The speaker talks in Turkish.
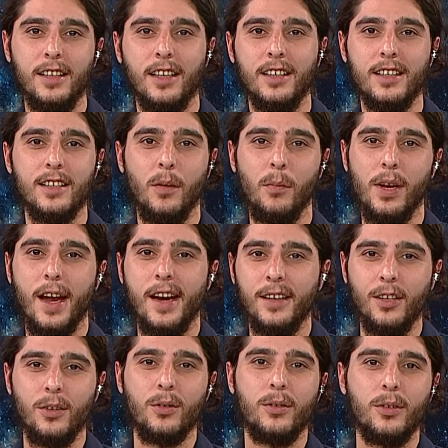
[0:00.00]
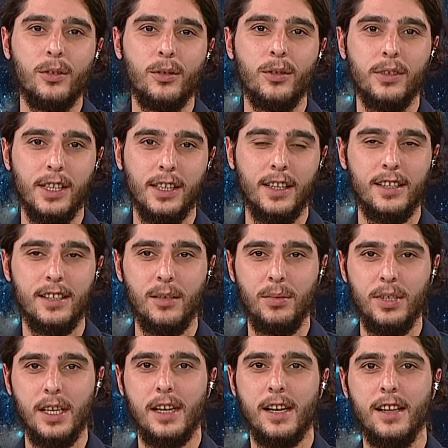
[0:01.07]
ya da işte bir yerden okudunuz ya da işte
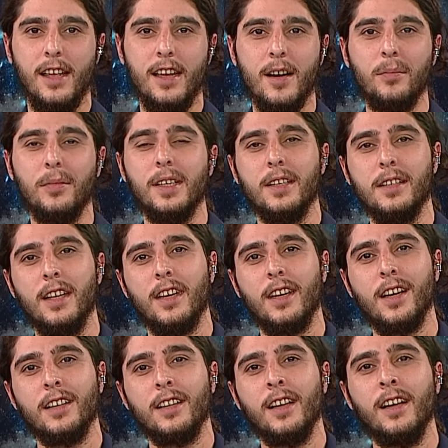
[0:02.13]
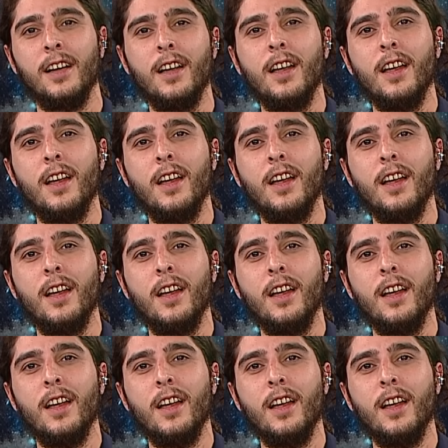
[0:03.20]
bir şekilde yaptığınız dakikada